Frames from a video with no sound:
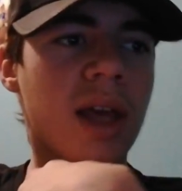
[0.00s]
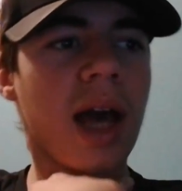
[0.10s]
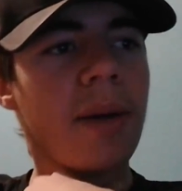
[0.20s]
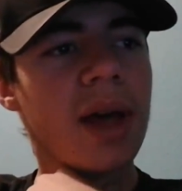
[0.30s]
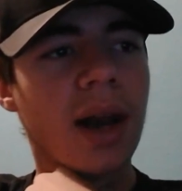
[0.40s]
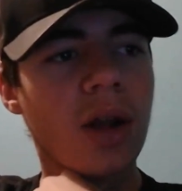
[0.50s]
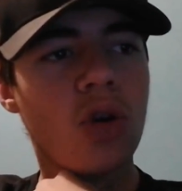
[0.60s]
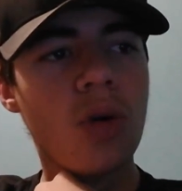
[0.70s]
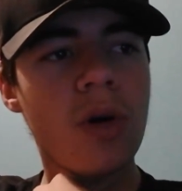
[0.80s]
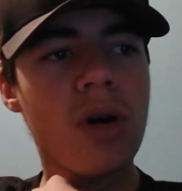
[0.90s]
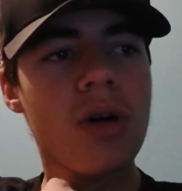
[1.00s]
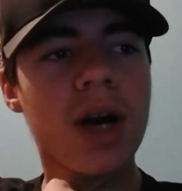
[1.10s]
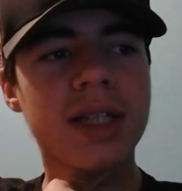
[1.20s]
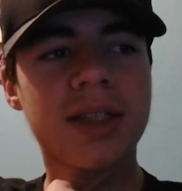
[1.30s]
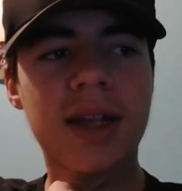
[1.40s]
A ver, cubo
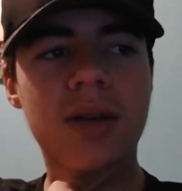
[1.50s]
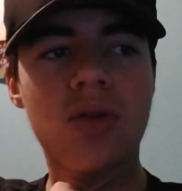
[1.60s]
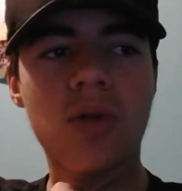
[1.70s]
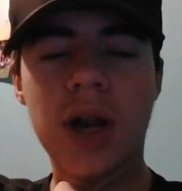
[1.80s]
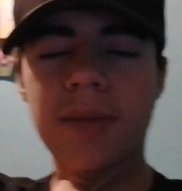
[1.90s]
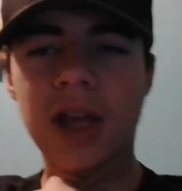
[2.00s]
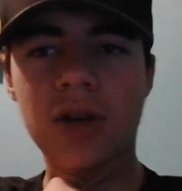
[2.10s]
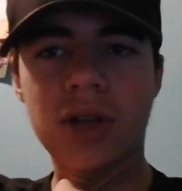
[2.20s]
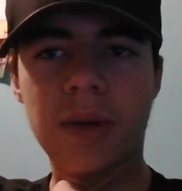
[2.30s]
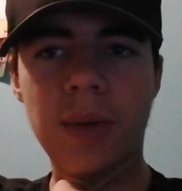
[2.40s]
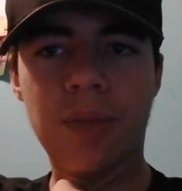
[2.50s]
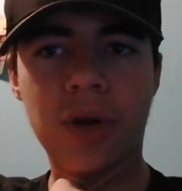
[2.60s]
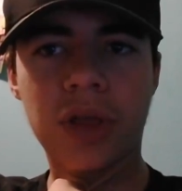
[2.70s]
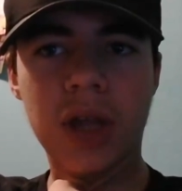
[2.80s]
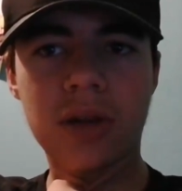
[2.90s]
hashtag Cubarmi, que otra vez, por
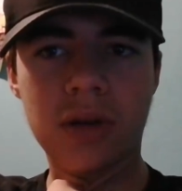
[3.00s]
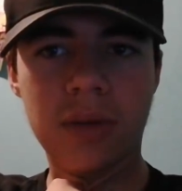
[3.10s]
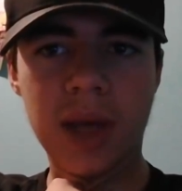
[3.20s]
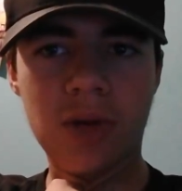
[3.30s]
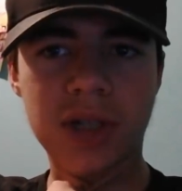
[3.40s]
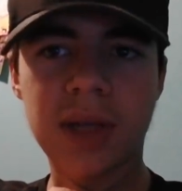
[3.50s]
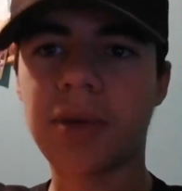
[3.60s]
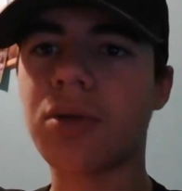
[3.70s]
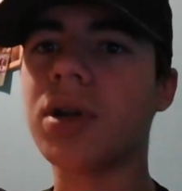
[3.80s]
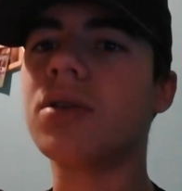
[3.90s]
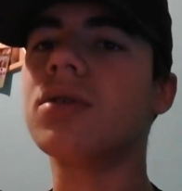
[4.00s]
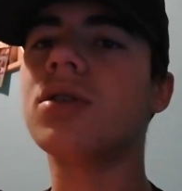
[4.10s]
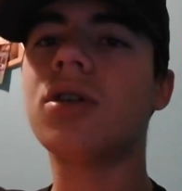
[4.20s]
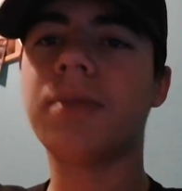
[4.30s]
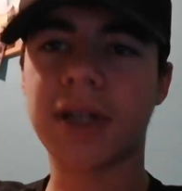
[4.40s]
cierto, no me llamo así, pero bueno,
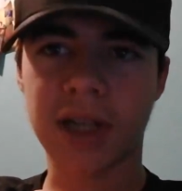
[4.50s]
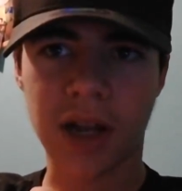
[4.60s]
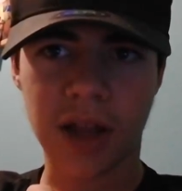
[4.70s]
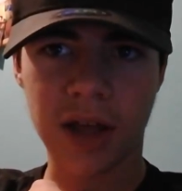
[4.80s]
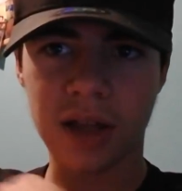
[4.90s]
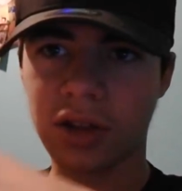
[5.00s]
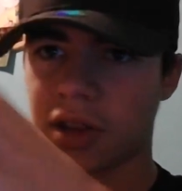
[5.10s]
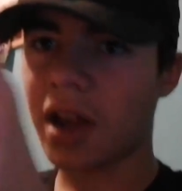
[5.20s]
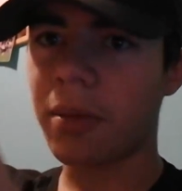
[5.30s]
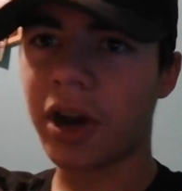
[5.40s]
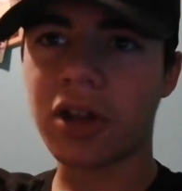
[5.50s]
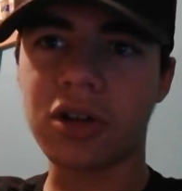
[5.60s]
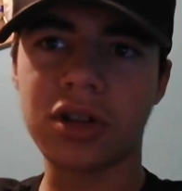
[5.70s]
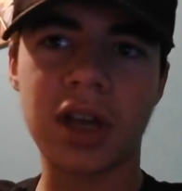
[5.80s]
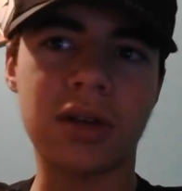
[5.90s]
no pasa nada. Te lo
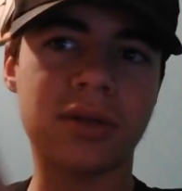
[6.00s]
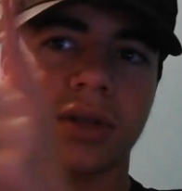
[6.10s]
perdono, tío.